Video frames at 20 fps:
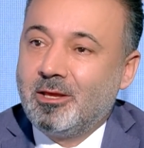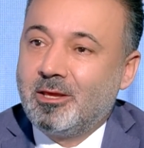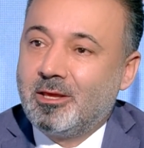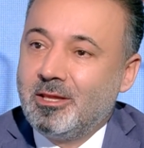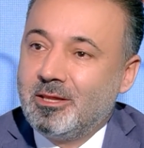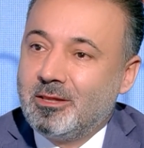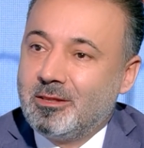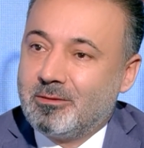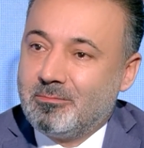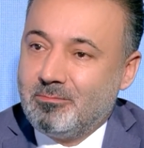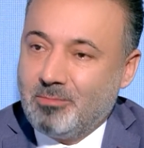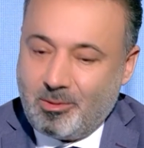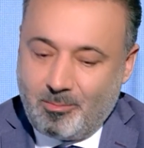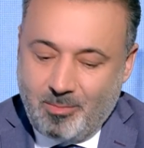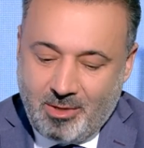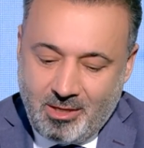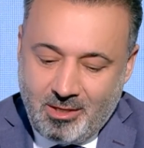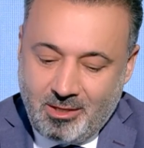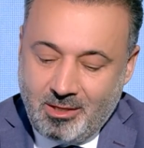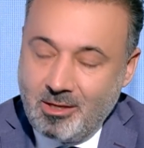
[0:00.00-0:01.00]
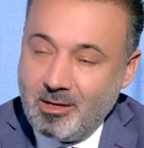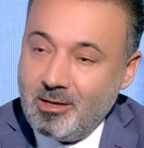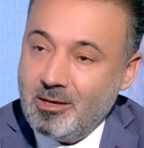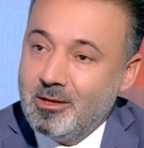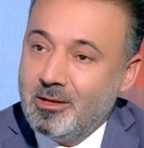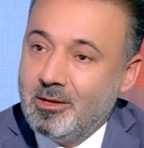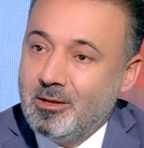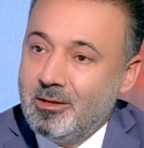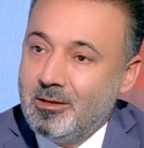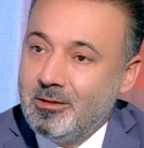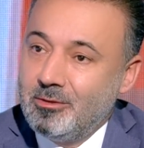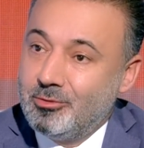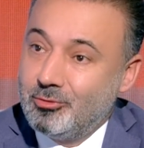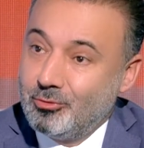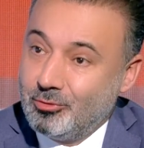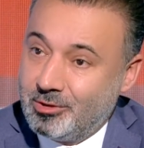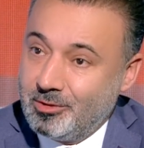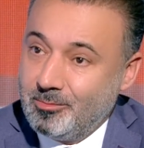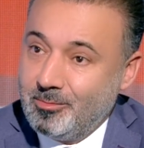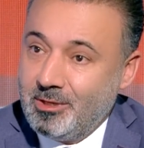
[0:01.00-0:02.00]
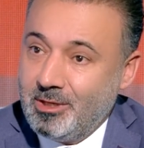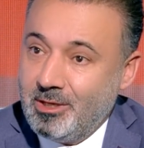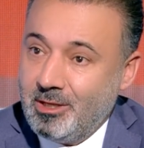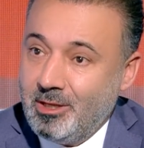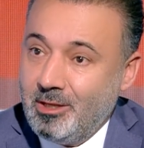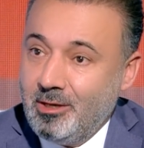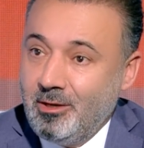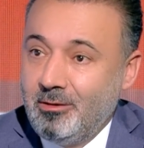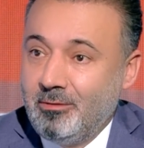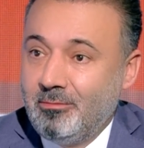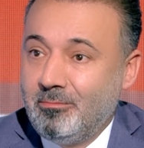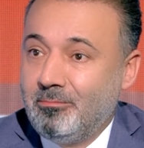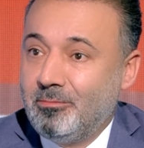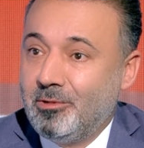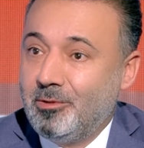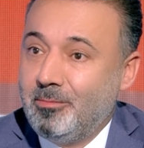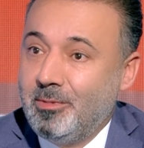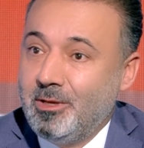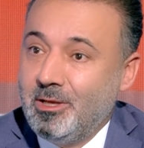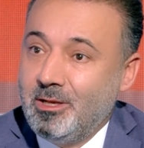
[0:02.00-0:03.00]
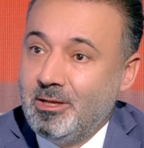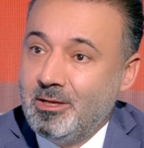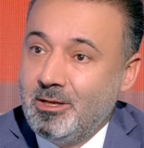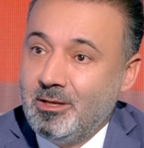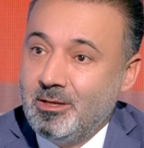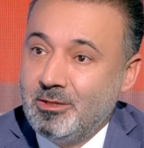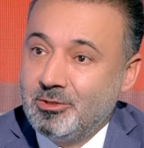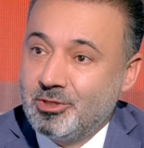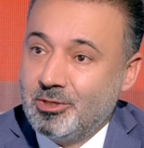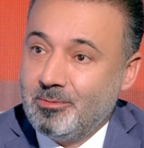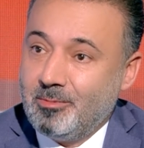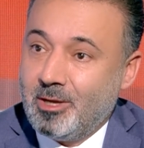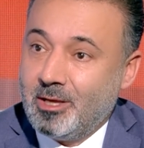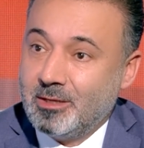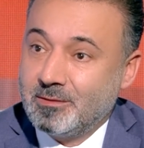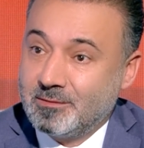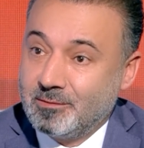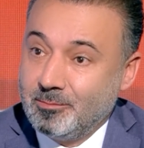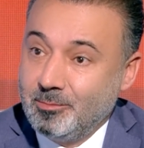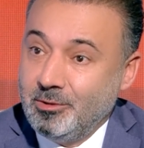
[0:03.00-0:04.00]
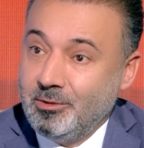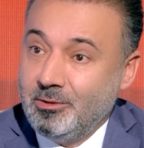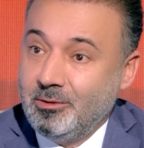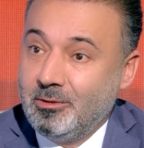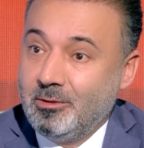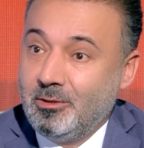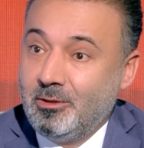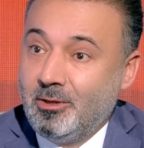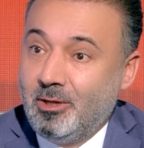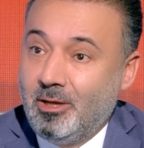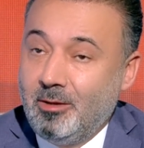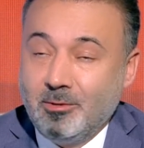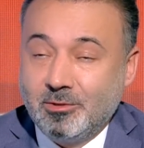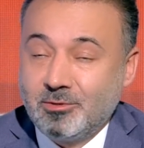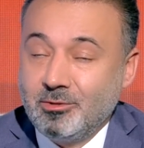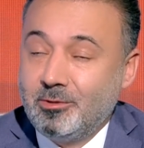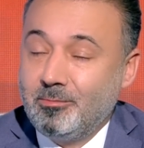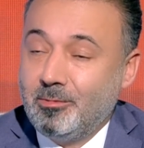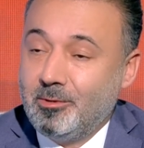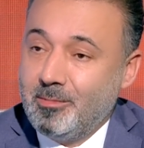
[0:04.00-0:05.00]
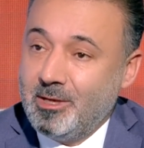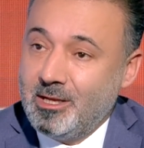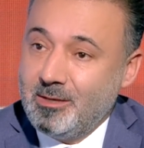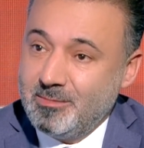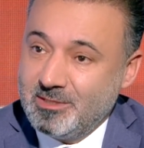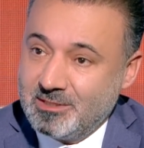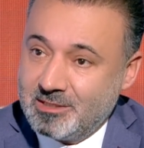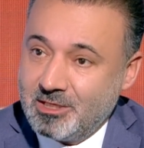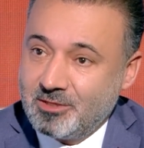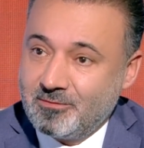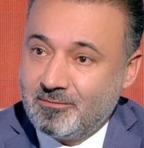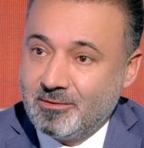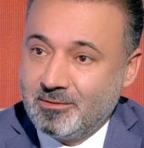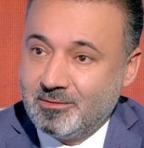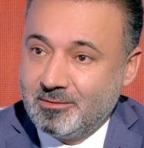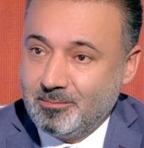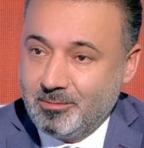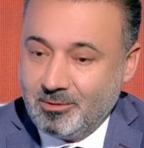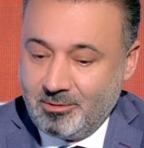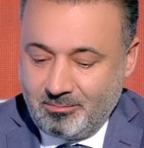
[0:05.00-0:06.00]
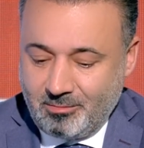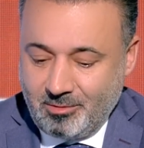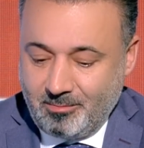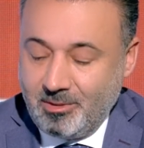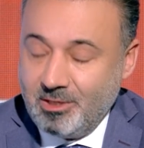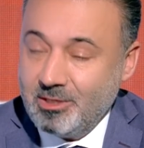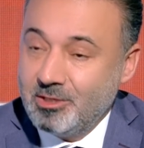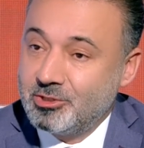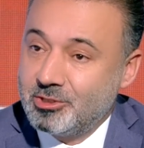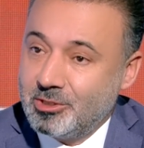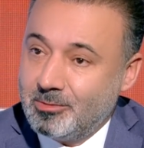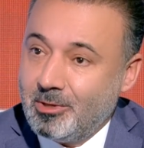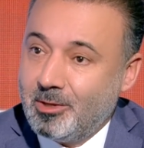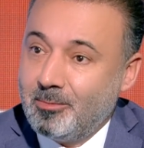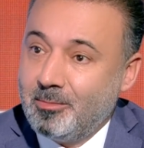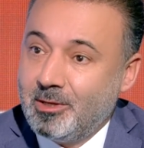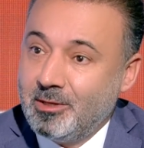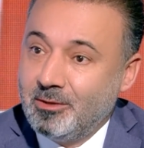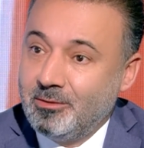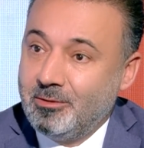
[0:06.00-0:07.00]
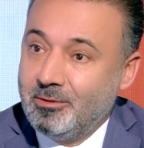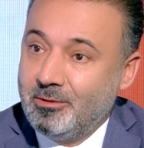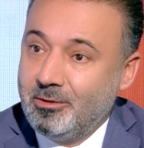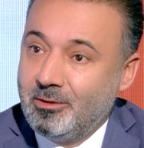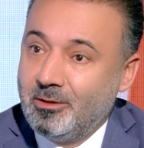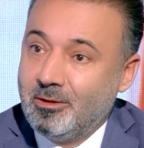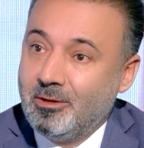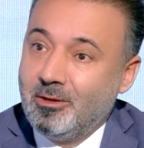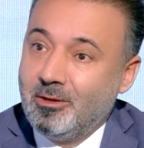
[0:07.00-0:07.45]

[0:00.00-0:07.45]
كنت ما بين الديوتي بالليل ما بين الجامعه الصبح آه، سوري ما بين المستشفى الصبح ما بين الجامعه بعد الظهر